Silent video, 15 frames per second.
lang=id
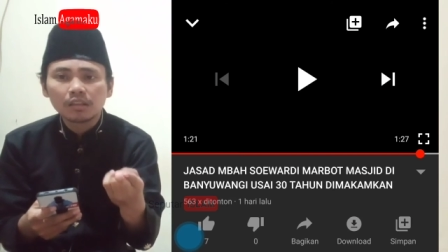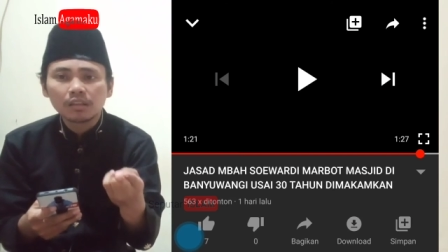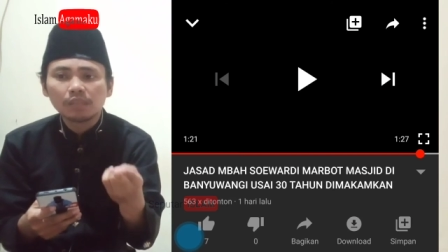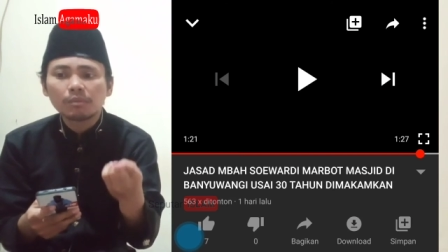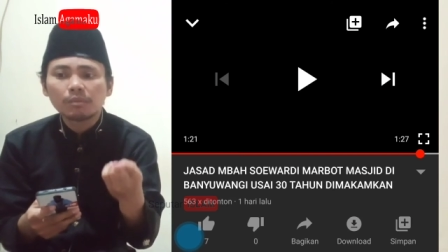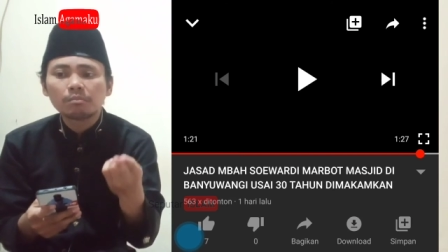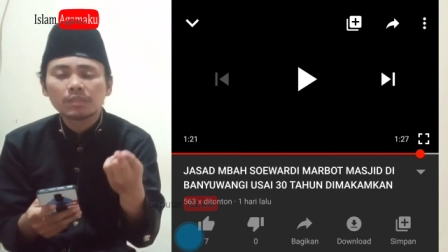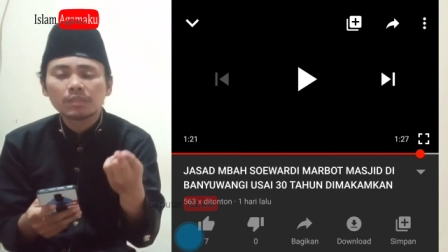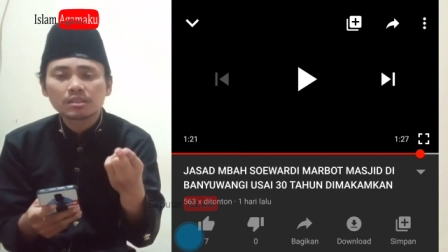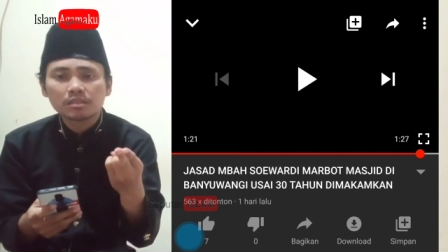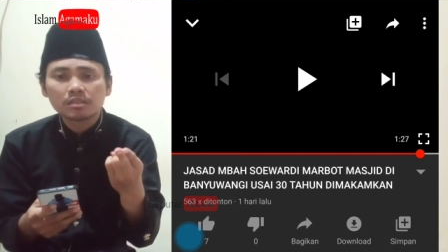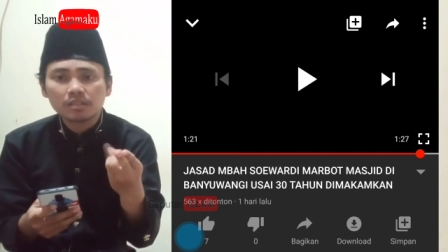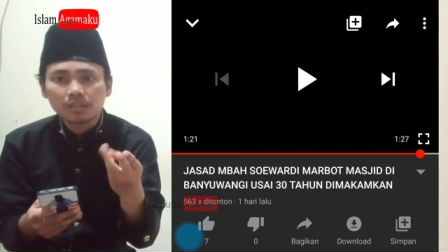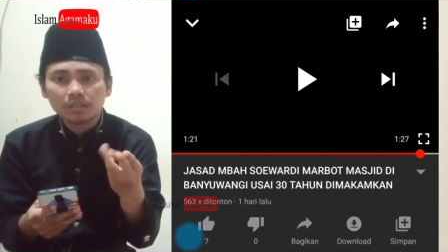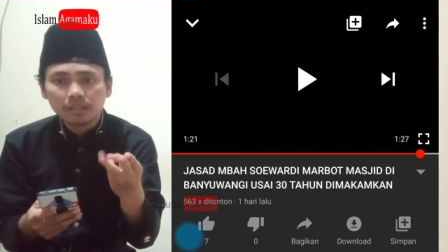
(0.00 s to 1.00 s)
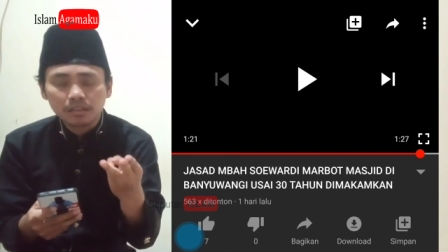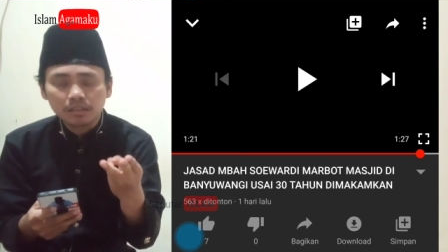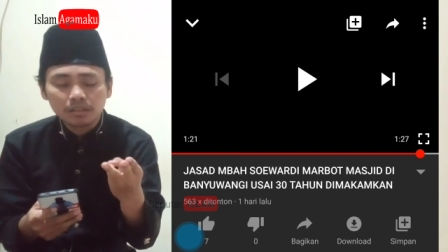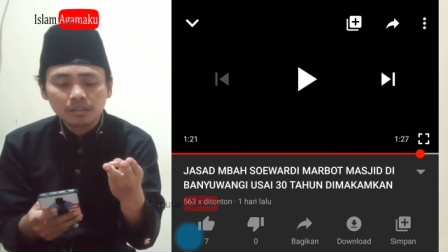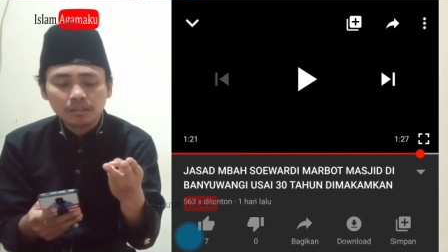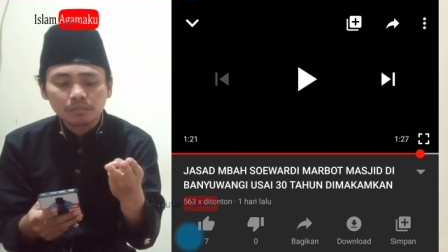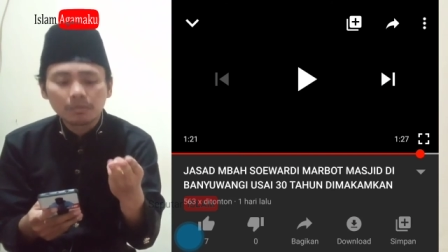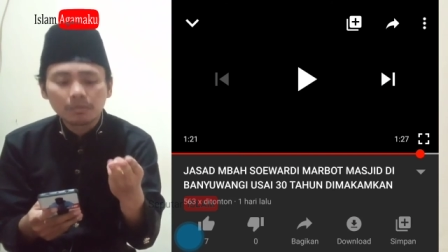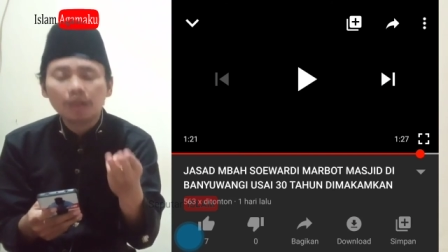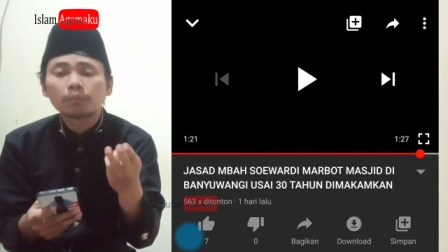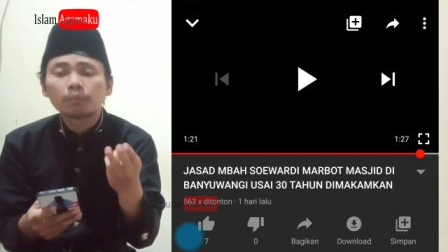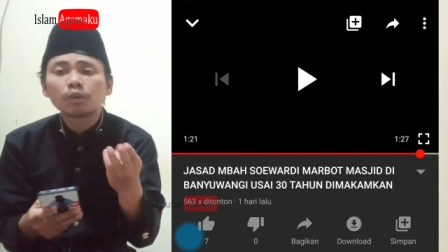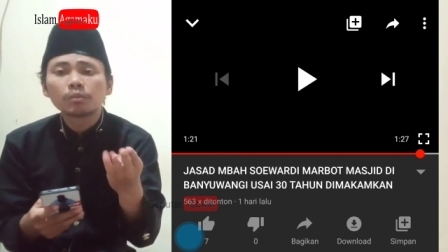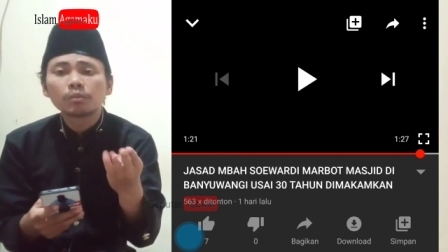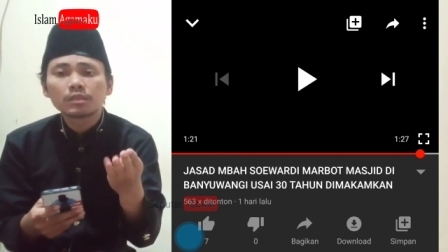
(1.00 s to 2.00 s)
imam masjid
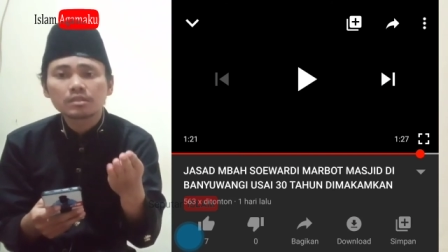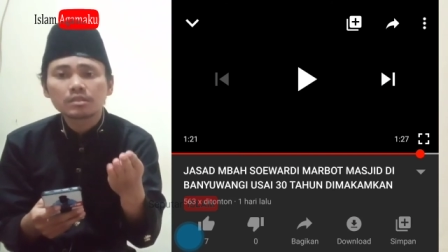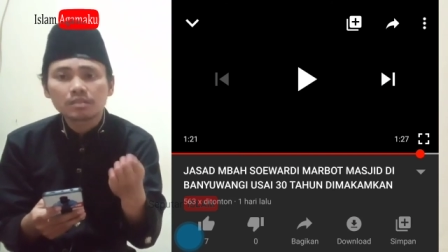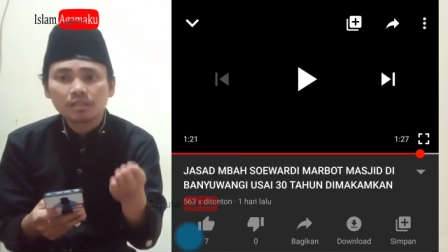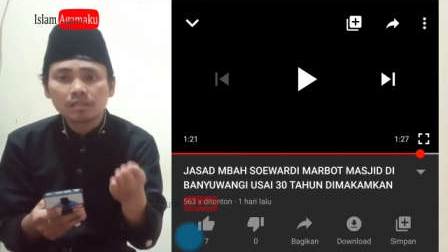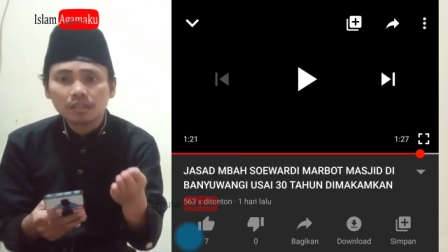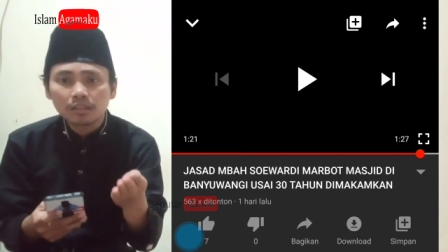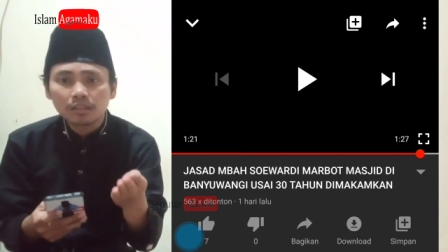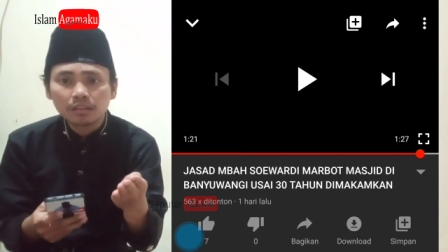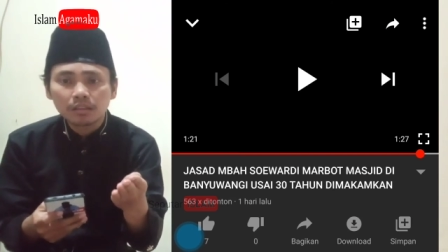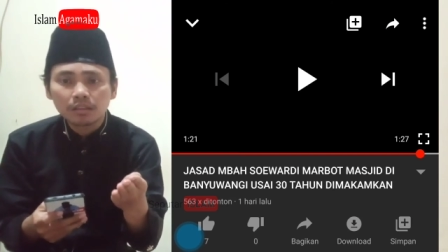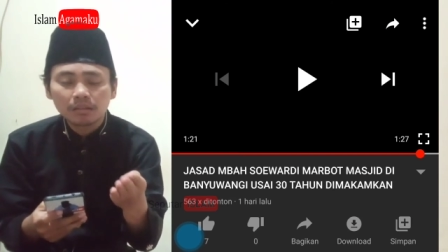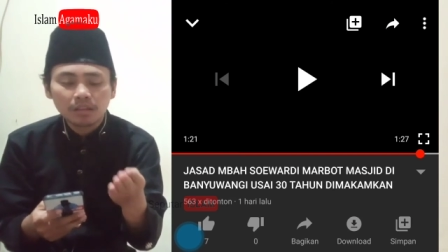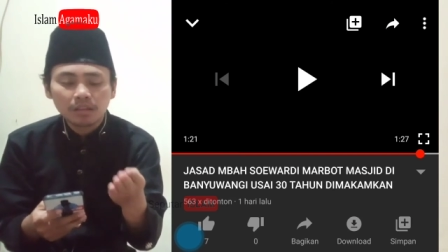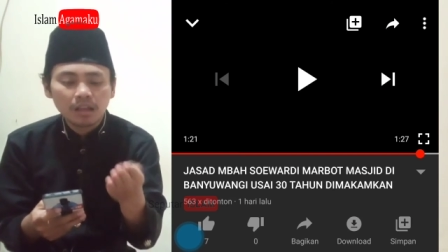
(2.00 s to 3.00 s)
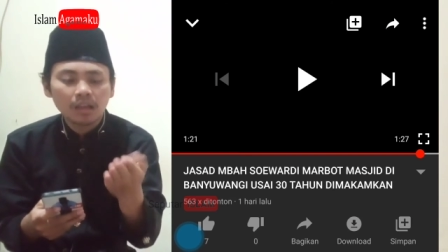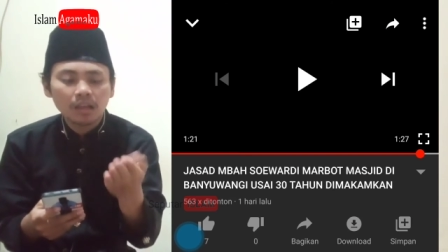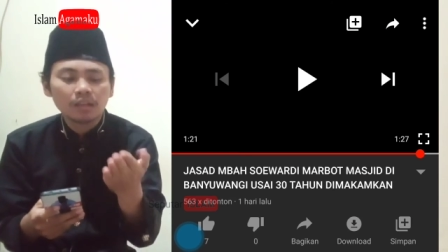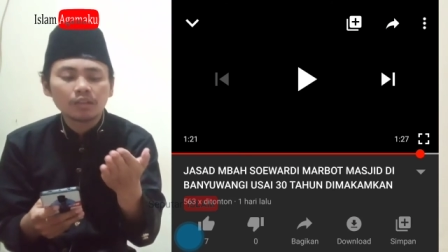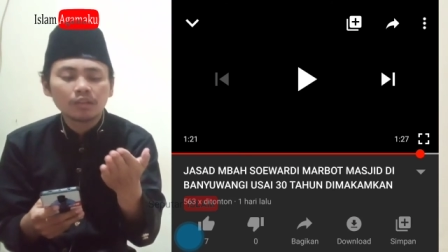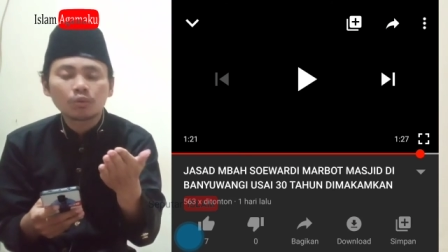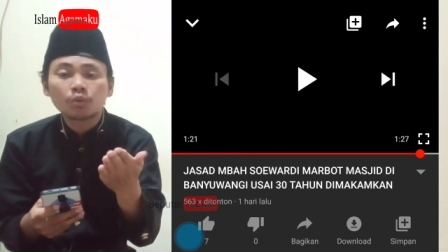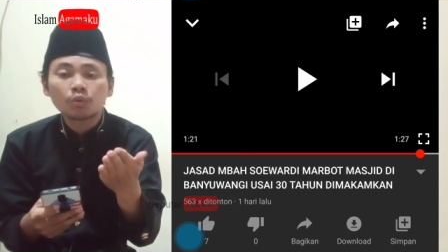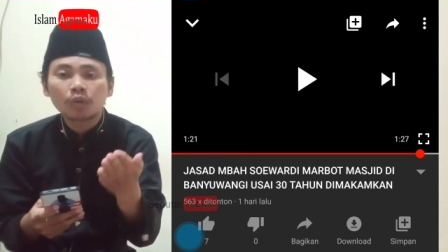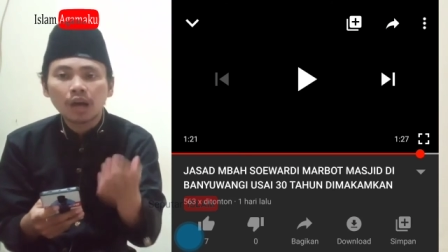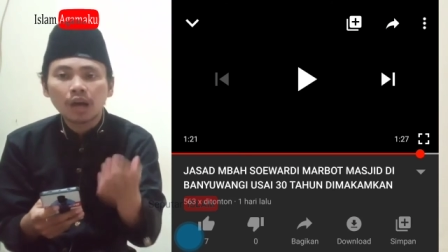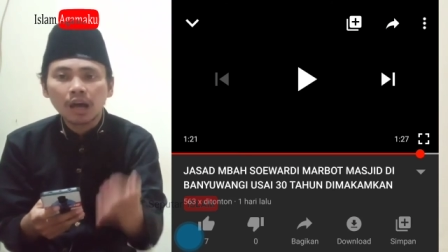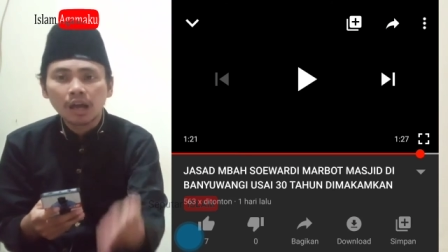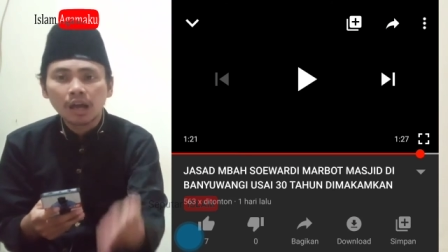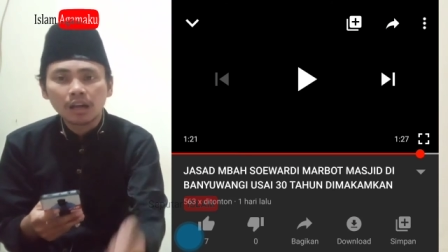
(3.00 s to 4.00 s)
marbot masjid ahli
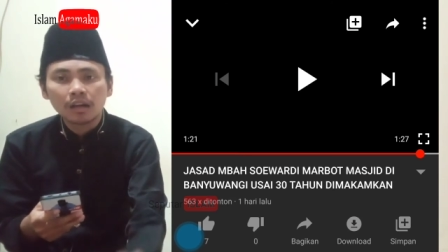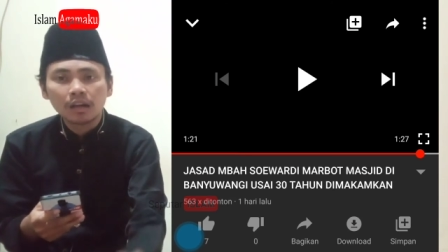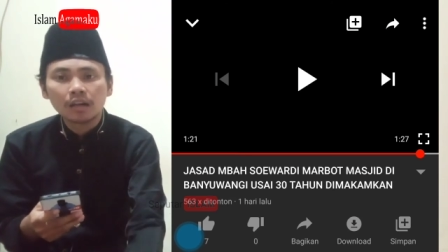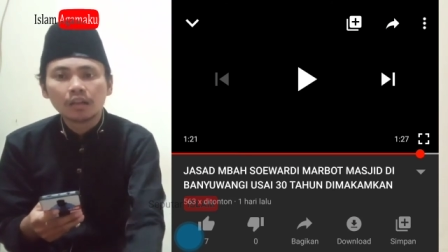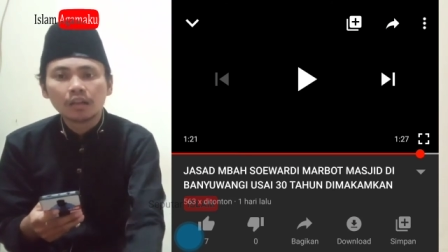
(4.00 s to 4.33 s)
Quran